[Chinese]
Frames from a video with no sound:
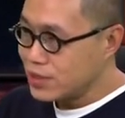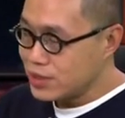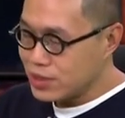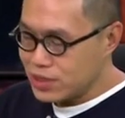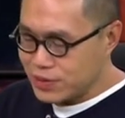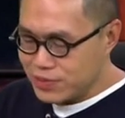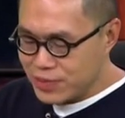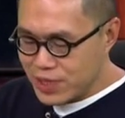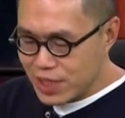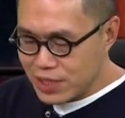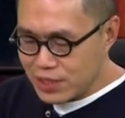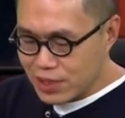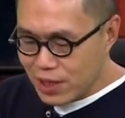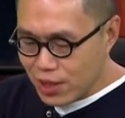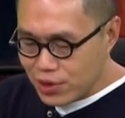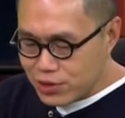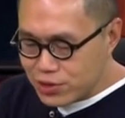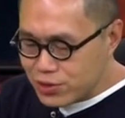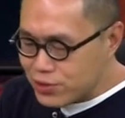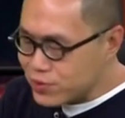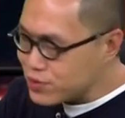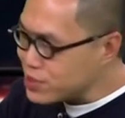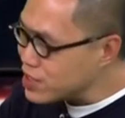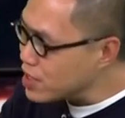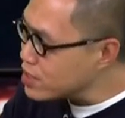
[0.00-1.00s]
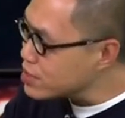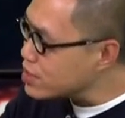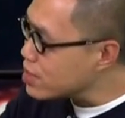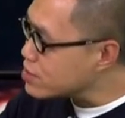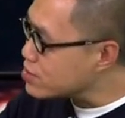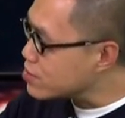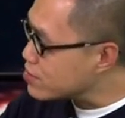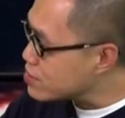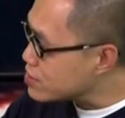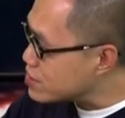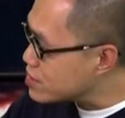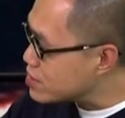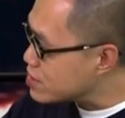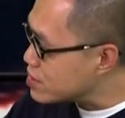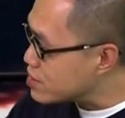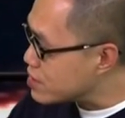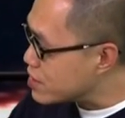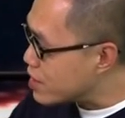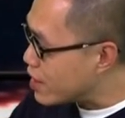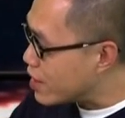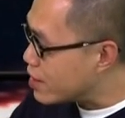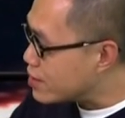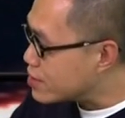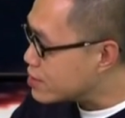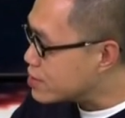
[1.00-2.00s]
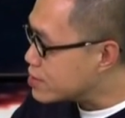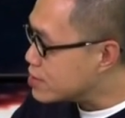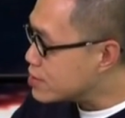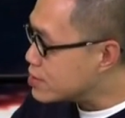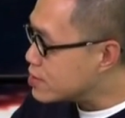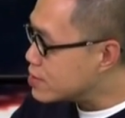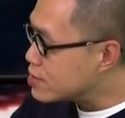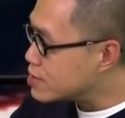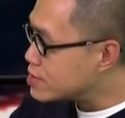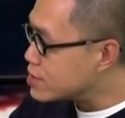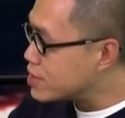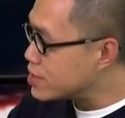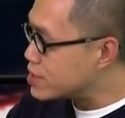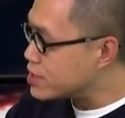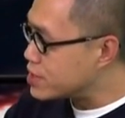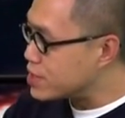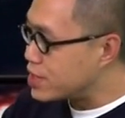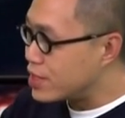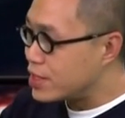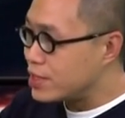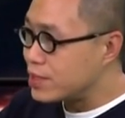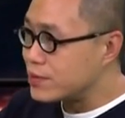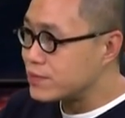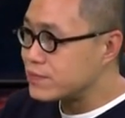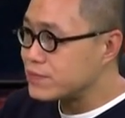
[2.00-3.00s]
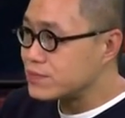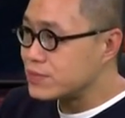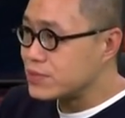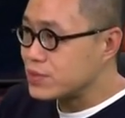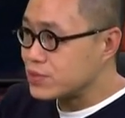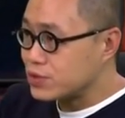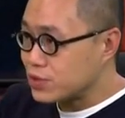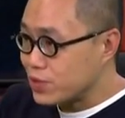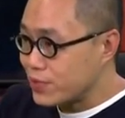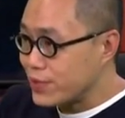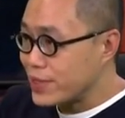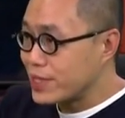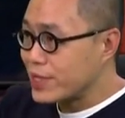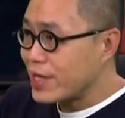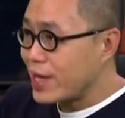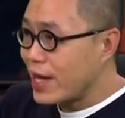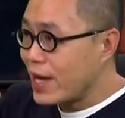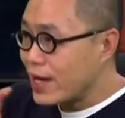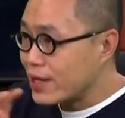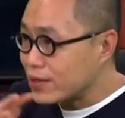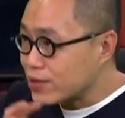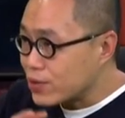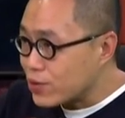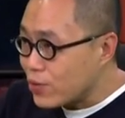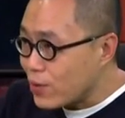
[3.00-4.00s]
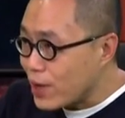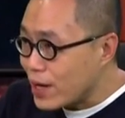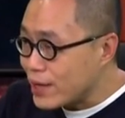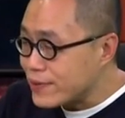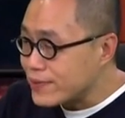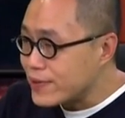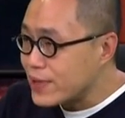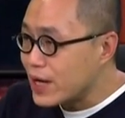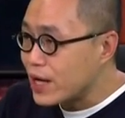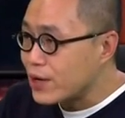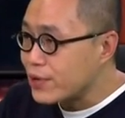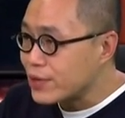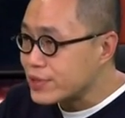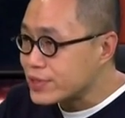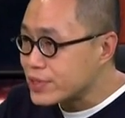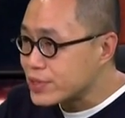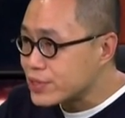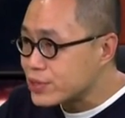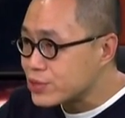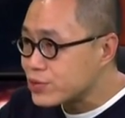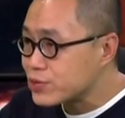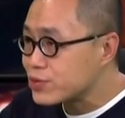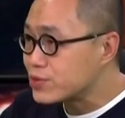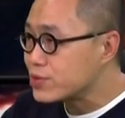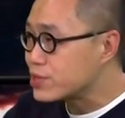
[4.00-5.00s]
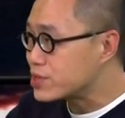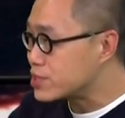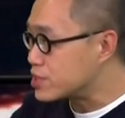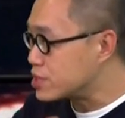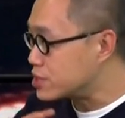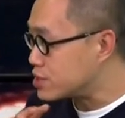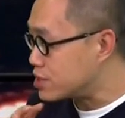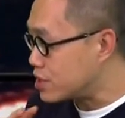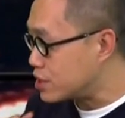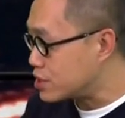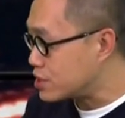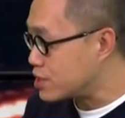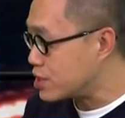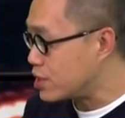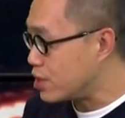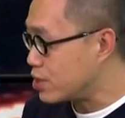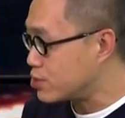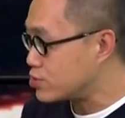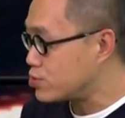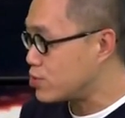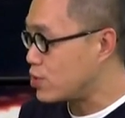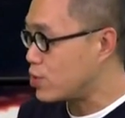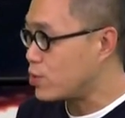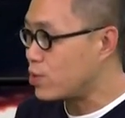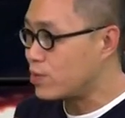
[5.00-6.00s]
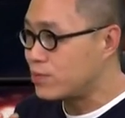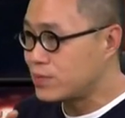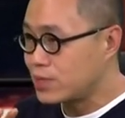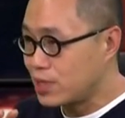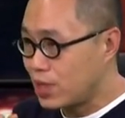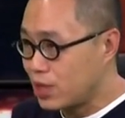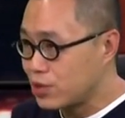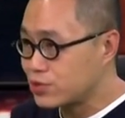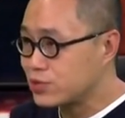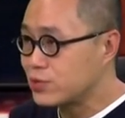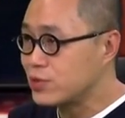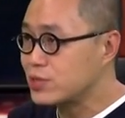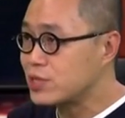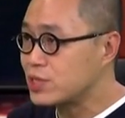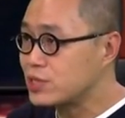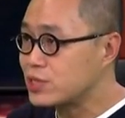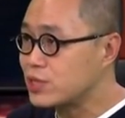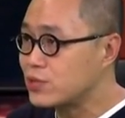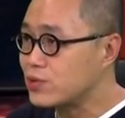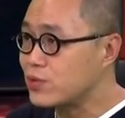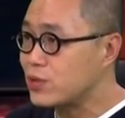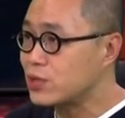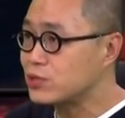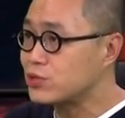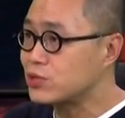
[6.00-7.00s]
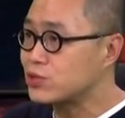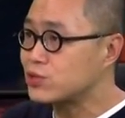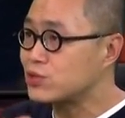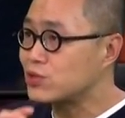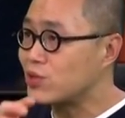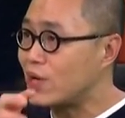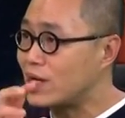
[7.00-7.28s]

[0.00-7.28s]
里面老出现这种字眼，这些所谓看官呐、啊，或者叙事者跳出来，我们老说这是过去